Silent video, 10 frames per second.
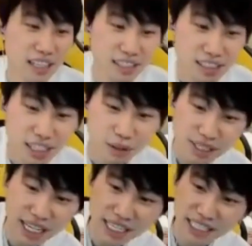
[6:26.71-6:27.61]
可能常规
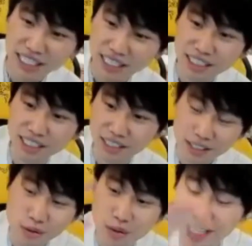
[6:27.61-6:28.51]
赛一直连胜，这
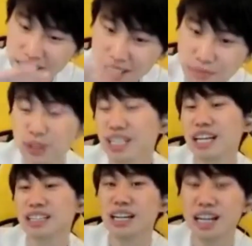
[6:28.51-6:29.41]
跟我想的一模一
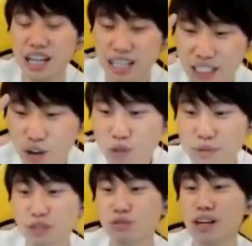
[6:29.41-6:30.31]
样的，然后后
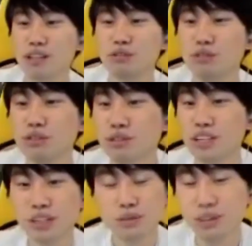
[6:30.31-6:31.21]
面突然就
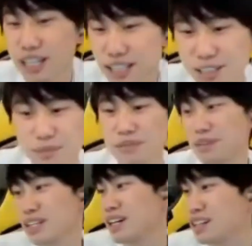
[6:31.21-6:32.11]
连跪啊，怎么怎
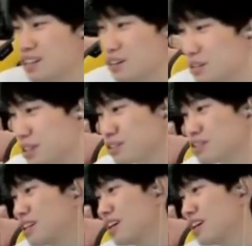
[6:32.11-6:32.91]
么样，然后里面的